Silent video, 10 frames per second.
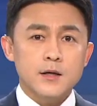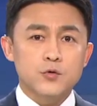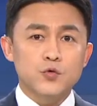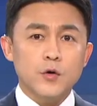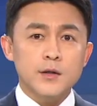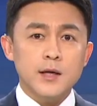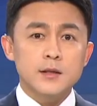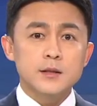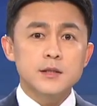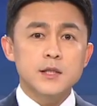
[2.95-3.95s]
굳건한
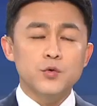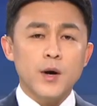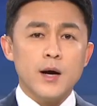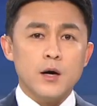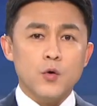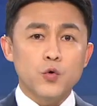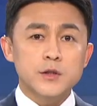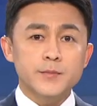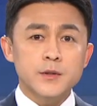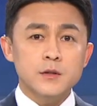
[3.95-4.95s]
의지와
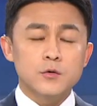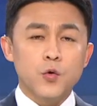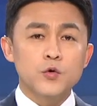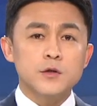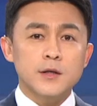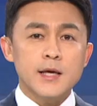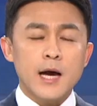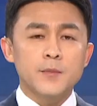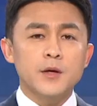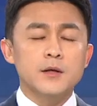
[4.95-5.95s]
고집은 동전의
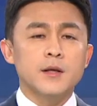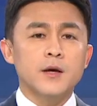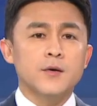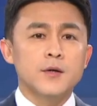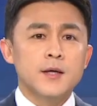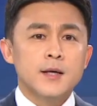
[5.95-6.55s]
양면인데요.